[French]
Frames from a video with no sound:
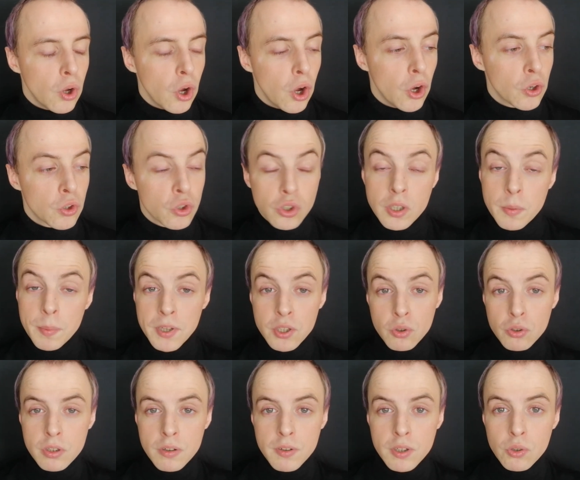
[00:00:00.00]
Euh, je sais pas
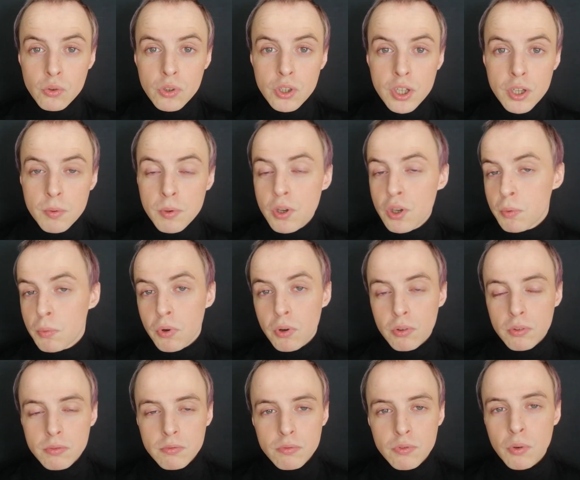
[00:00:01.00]
ce que ça va donner, mais
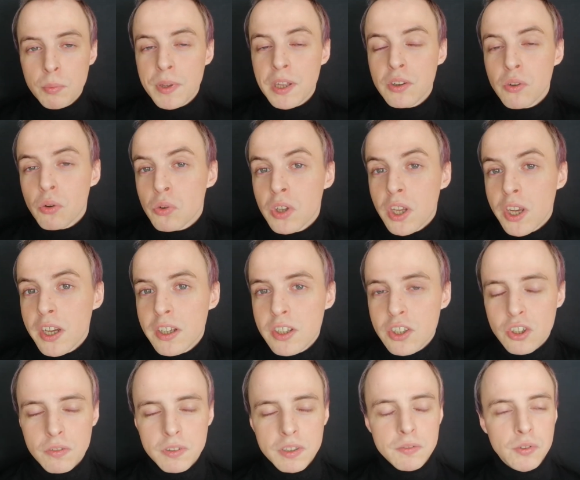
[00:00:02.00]
bon, faut bien
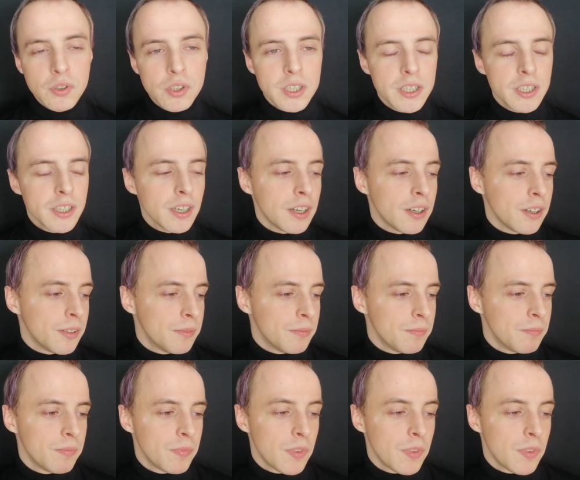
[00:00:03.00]
tenter, j'ai envie de vous dire.